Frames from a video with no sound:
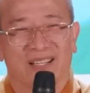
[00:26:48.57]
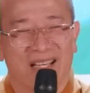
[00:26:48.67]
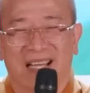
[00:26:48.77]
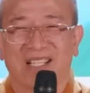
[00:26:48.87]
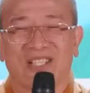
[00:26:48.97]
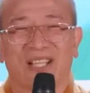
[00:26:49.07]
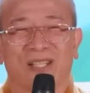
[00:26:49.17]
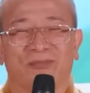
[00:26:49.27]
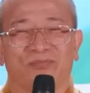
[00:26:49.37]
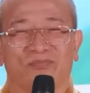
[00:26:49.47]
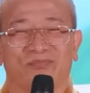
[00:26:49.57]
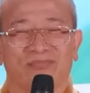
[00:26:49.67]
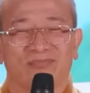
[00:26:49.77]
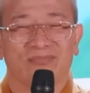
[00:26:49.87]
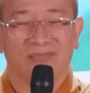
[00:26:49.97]
Đấy là cái sự thật.
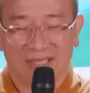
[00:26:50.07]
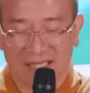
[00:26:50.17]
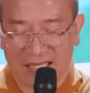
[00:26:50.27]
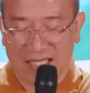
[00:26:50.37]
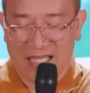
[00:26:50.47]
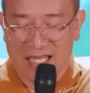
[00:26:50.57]
Thế thì